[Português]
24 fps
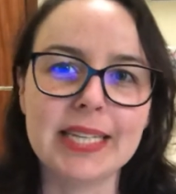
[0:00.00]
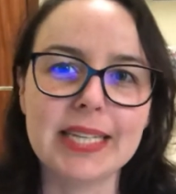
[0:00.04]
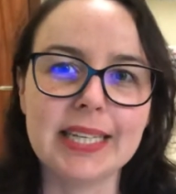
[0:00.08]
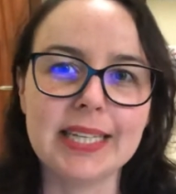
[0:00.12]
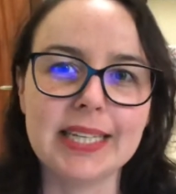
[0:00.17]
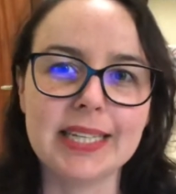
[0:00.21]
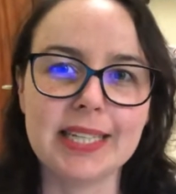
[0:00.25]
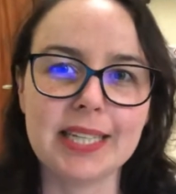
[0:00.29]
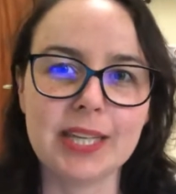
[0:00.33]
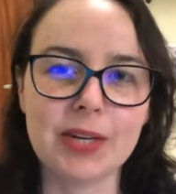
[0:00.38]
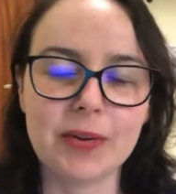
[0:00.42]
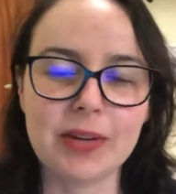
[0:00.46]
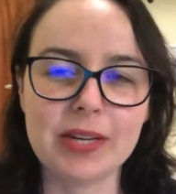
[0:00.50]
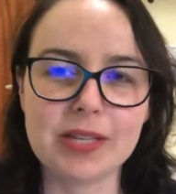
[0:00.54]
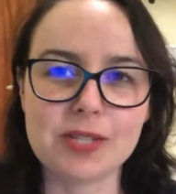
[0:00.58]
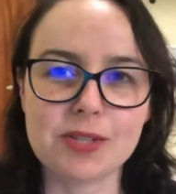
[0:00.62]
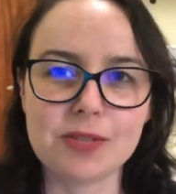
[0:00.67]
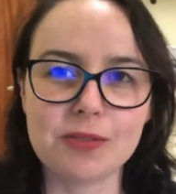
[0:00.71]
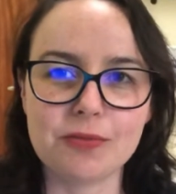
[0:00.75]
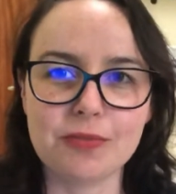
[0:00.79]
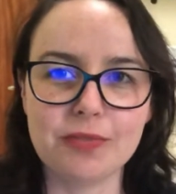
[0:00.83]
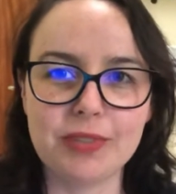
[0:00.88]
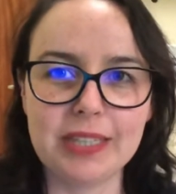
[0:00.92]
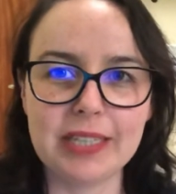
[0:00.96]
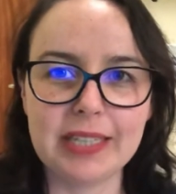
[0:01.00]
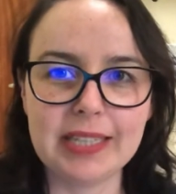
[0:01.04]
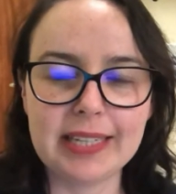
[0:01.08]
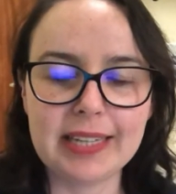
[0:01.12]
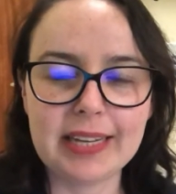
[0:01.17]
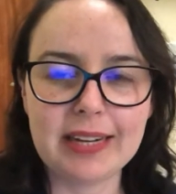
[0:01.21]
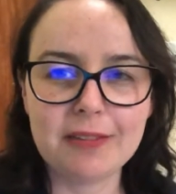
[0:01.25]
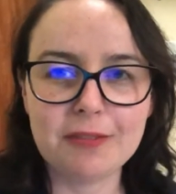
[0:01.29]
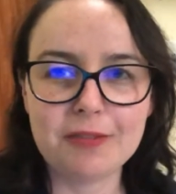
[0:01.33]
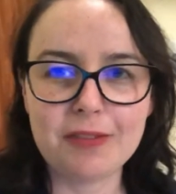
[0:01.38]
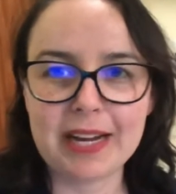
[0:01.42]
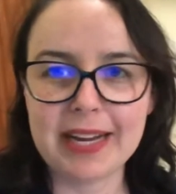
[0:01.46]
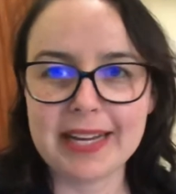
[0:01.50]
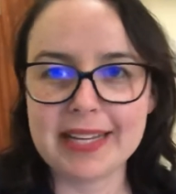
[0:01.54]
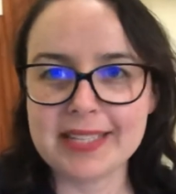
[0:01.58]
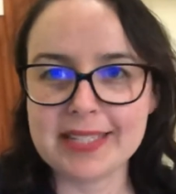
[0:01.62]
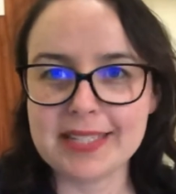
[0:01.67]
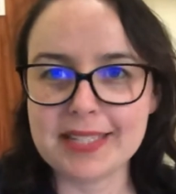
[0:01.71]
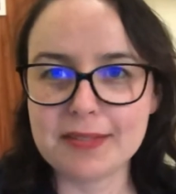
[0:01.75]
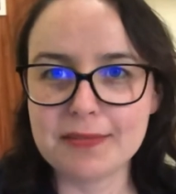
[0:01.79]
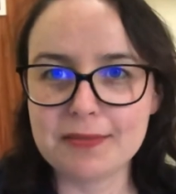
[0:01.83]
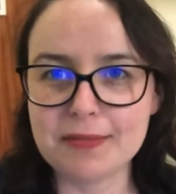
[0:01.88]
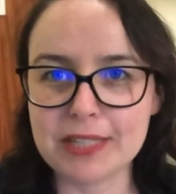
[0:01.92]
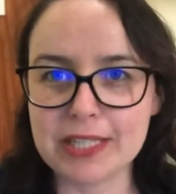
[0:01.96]
e eu resolvi gravar
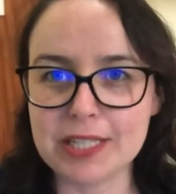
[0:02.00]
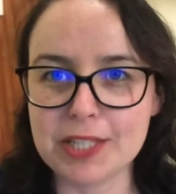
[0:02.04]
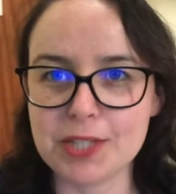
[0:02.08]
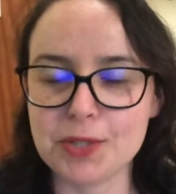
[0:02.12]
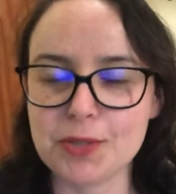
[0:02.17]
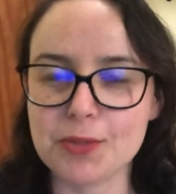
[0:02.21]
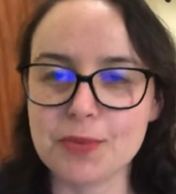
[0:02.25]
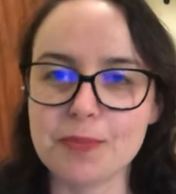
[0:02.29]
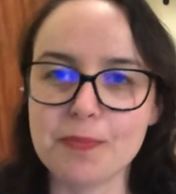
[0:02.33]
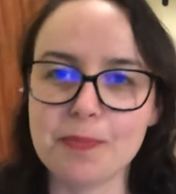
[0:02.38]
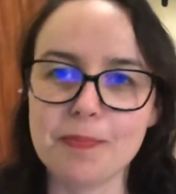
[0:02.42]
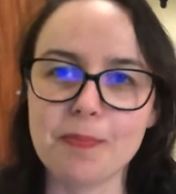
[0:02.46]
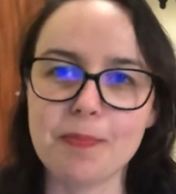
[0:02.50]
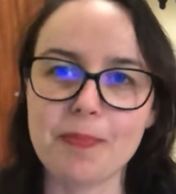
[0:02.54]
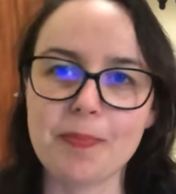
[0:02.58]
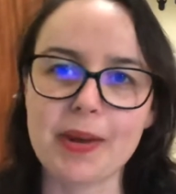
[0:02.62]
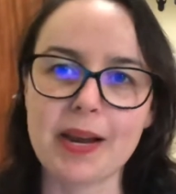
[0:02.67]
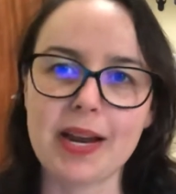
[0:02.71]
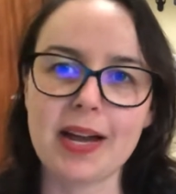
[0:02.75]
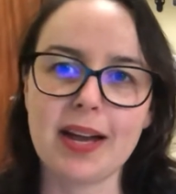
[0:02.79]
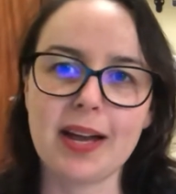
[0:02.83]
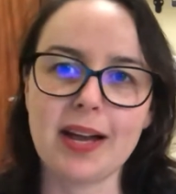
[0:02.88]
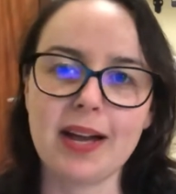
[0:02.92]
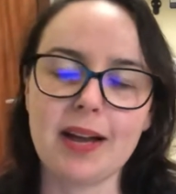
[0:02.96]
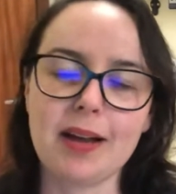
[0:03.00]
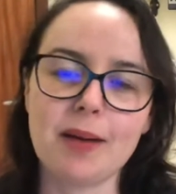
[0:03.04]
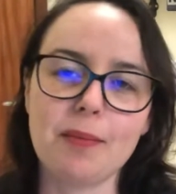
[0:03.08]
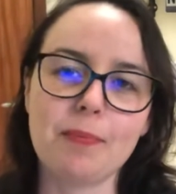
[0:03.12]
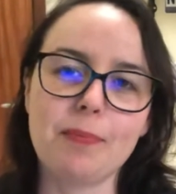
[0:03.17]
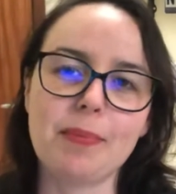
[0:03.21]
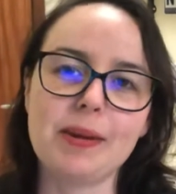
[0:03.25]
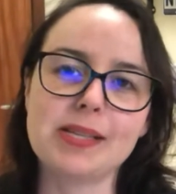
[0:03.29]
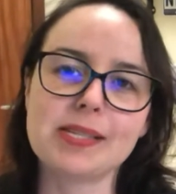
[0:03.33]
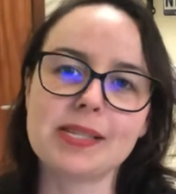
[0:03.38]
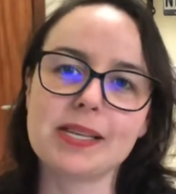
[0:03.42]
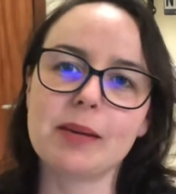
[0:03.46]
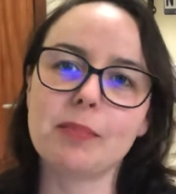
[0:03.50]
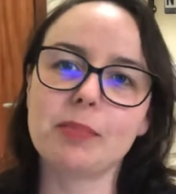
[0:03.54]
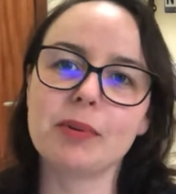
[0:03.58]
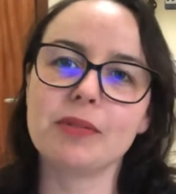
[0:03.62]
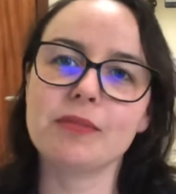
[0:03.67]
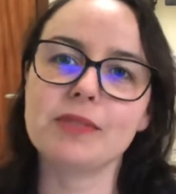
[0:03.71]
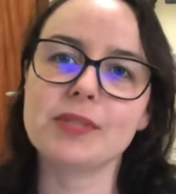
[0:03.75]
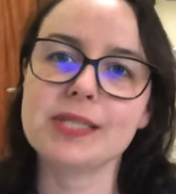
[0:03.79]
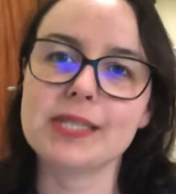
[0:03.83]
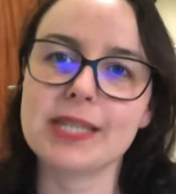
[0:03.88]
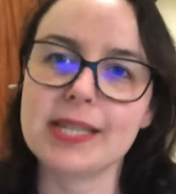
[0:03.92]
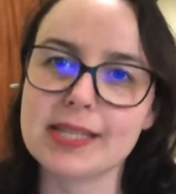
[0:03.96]
esse vídeo para passar para
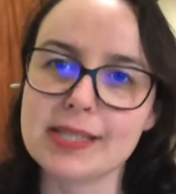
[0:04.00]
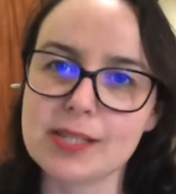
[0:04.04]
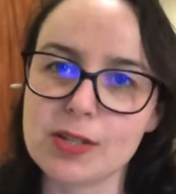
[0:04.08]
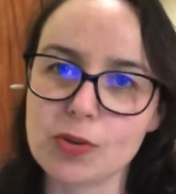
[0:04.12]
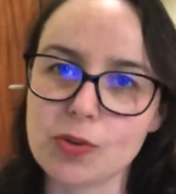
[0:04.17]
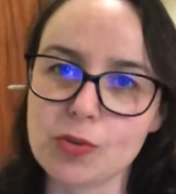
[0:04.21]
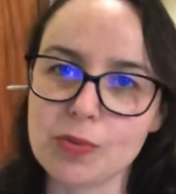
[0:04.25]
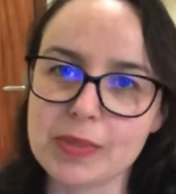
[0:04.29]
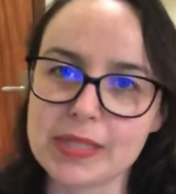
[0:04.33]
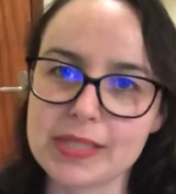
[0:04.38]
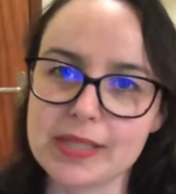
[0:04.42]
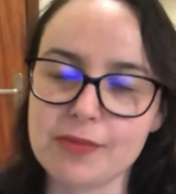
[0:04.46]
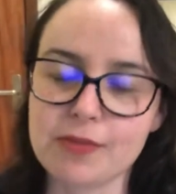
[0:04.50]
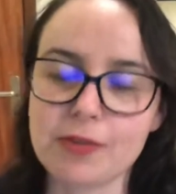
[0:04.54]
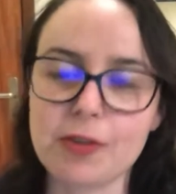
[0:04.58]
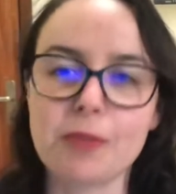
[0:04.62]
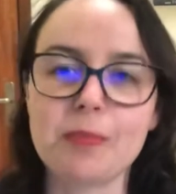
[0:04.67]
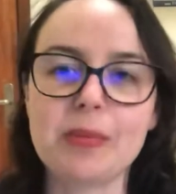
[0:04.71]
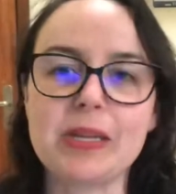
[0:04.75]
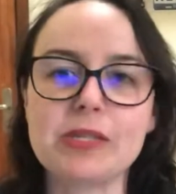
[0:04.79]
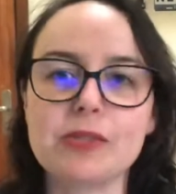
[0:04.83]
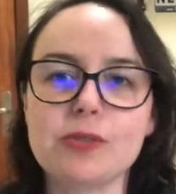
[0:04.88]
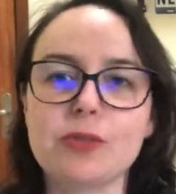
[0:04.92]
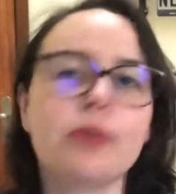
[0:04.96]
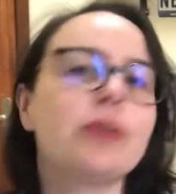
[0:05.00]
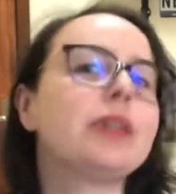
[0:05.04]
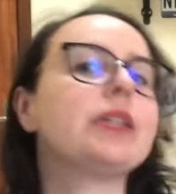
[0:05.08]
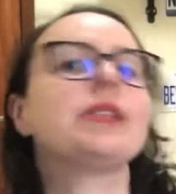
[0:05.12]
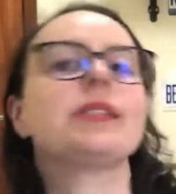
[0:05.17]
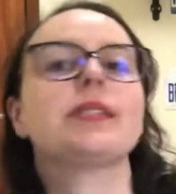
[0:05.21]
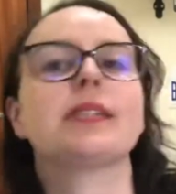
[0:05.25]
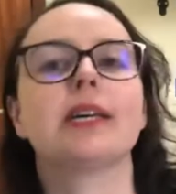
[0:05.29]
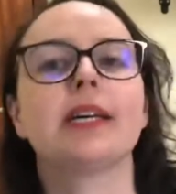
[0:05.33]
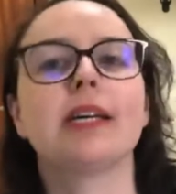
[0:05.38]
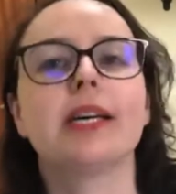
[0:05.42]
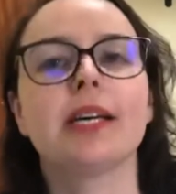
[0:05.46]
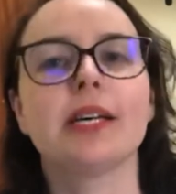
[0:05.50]
vocês algumas informações